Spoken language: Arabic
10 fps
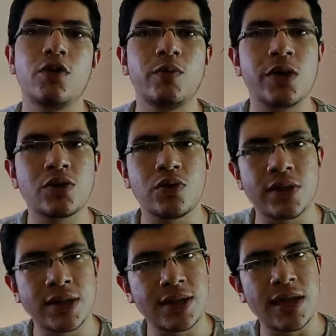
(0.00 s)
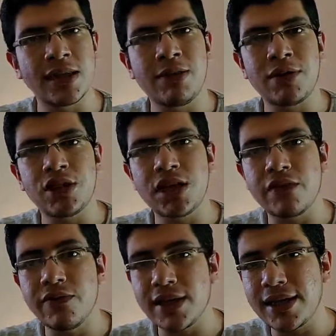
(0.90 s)
وبرضو الناس اللي عندها
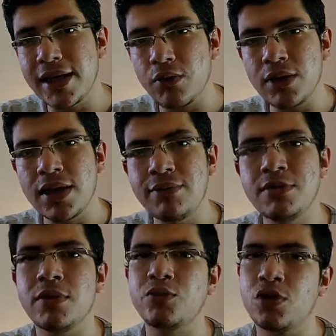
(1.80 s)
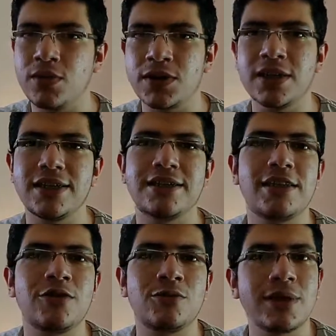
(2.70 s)
مشاكل في الكلى أو الكبد ممنوع برضك
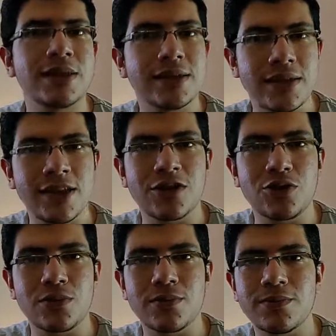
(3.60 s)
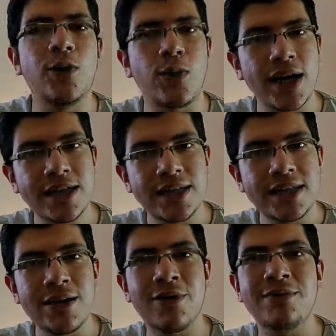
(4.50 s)
يستخدموا مادة النكسيوم أو
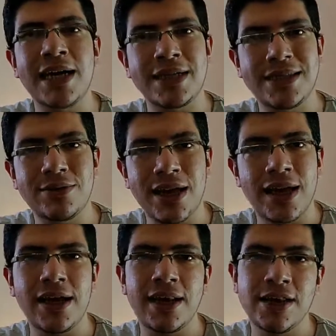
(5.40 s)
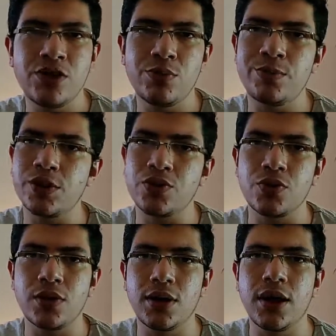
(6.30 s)
أي دواء بيحتوي على
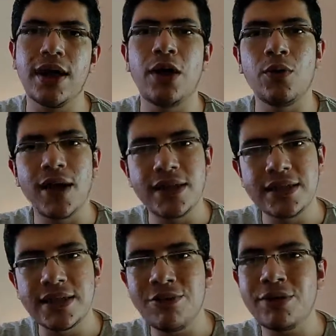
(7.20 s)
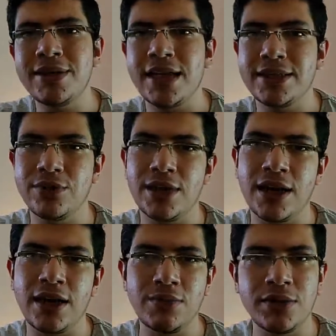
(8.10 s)
الإيزومبرازول أو أي دواء بيحتوي
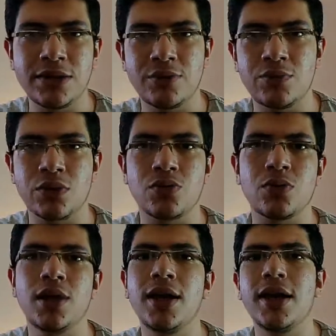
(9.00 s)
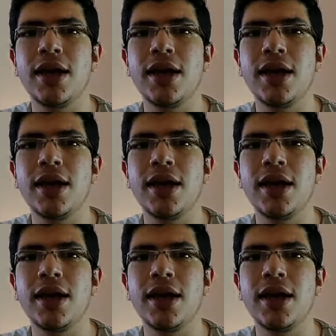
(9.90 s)
على البنتوبرازول